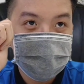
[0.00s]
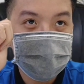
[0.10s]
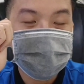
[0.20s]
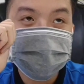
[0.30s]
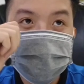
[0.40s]

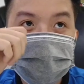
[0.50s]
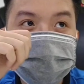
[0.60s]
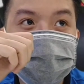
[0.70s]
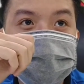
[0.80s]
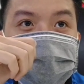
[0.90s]
và
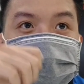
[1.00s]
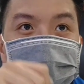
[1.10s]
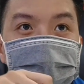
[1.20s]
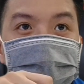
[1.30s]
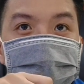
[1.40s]
khi mà chiếc
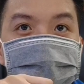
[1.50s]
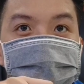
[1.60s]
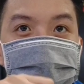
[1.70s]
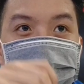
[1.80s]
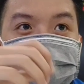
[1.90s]
xe
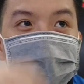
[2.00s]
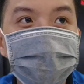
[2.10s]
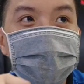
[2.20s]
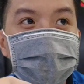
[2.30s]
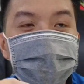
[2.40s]
ra
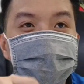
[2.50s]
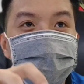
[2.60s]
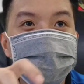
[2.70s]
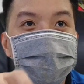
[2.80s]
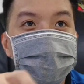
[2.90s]
mắt mà các
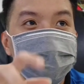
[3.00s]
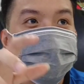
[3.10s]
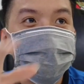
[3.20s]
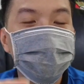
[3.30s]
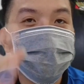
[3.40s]
youtuber
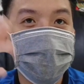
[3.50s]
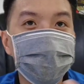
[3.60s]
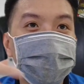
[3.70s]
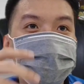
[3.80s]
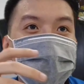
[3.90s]
không có tung
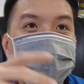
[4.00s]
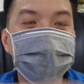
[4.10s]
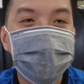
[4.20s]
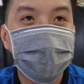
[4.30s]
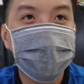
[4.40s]
hô trên mạng
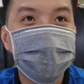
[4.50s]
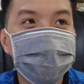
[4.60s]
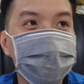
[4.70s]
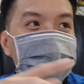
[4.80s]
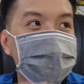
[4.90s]
này nọ
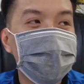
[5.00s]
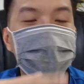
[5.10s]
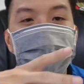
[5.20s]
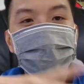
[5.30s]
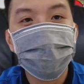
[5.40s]
không có quảng
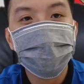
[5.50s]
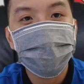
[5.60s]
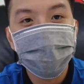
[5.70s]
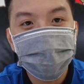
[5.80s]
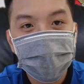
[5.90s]
cáo không có
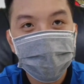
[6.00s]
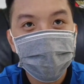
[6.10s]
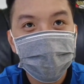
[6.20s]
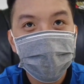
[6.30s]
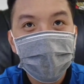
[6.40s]

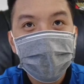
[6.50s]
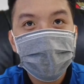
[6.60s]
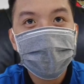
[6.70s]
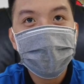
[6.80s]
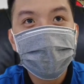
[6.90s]
review
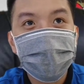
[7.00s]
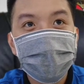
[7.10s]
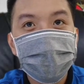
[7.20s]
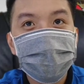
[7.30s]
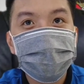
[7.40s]
thì chiếc
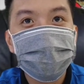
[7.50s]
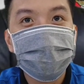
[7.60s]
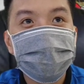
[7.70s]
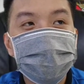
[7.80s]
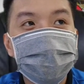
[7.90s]
xe đó nó
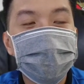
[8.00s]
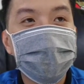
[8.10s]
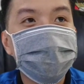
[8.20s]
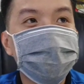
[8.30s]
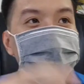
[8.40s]

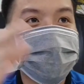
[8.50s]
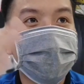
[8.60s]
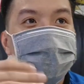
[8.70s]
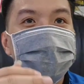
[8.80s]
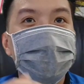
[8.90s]
sẽ bị
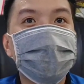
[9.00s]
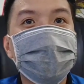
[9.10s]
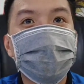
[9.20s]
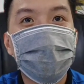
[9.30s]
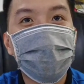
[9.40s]
hạn chế
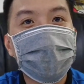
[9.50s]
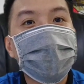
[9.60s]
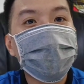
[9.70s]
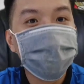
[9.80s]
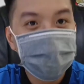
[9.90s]
cái độ
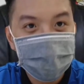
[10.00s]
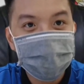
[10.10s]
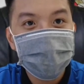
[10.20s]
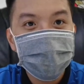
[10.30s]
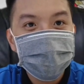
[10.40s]
quảng cáo của nó
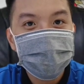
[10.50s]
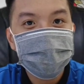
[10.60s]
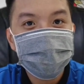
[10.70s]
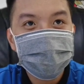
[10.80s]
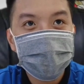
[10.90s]
rồi cho
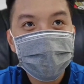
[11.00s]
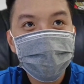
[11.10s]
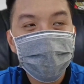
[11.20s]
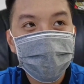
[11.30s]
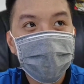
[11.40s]
nên mình nghĩ
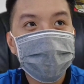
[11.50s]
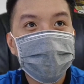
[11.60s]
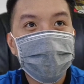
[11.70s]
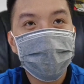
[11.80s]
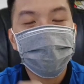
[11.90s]
một phần
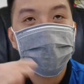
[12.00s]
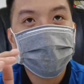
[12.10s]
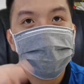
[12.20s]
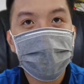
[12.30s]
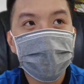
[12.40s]
là họ
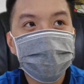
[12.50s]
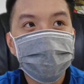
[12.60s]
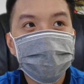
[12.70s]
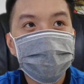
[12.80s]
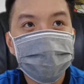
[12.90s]
vẫn đợi
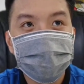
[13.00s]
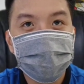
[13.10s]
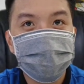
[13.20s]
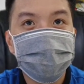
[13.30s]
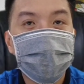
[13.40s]
cho cái tình
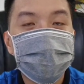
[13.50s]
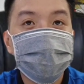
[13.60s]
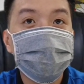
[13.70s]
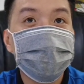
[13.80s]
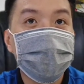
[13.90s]
hình dịch bệnh
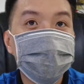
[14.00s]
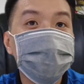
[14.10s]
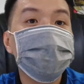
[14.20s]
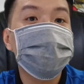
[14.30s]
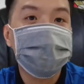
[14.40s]
cho nó giảm
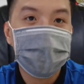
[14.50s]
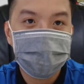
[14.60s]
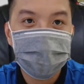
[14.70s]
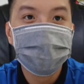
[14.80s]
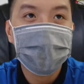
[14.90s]
xuống ở miền
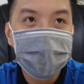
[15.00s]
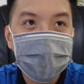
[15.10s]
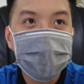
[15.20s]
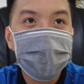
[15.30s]
nam trước đã